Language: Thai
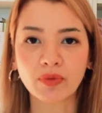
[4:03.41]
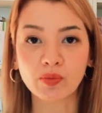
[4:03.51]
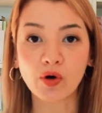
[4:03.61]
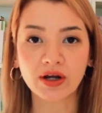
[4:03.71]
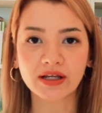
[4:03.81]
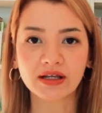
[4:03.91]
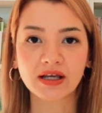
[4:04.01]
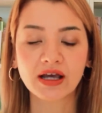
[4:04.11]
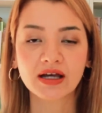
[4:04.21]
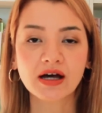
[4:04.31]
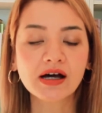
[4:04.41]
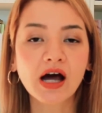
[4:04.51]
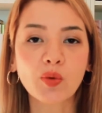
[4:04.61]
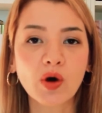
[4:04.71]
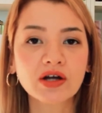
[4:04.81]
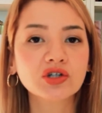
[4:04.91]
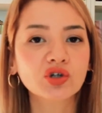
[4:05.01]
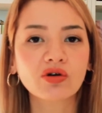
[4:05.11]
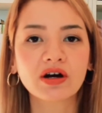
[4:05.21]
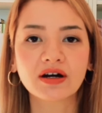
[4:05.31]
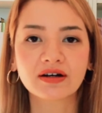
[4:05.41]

บ่อยๆ ก็คือคำว่า sure